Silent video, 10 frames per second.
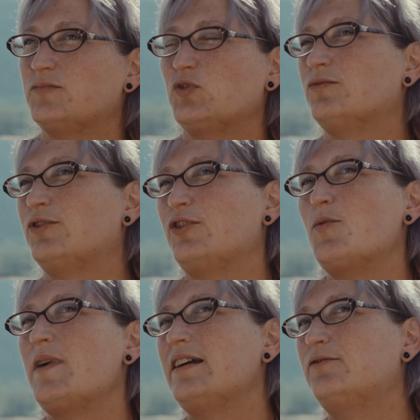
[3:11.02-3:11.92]
Non
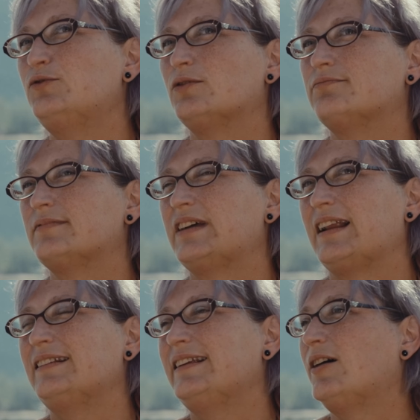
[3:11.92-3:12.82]
ho mai avuto
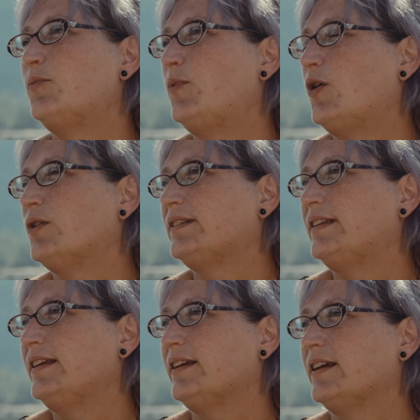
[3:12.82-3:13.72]
grandi
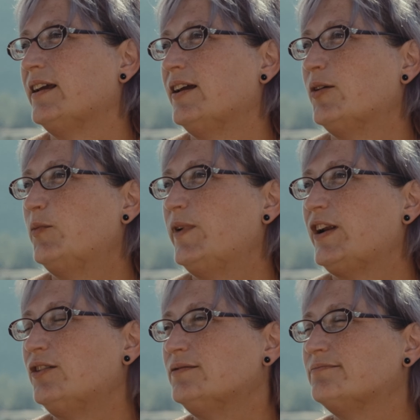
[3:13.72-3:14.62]
rapporti,
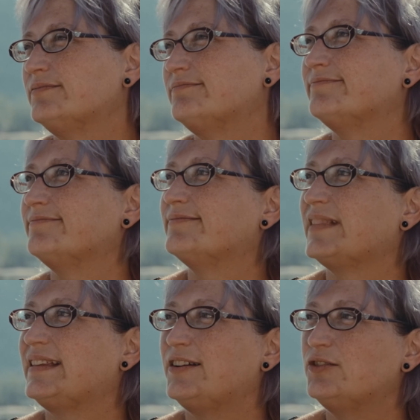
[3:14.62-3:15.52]
però
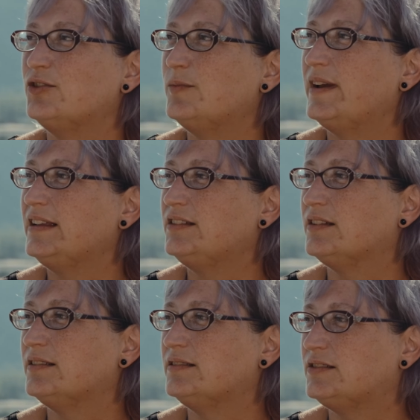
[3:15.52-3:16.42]
secondo me eh,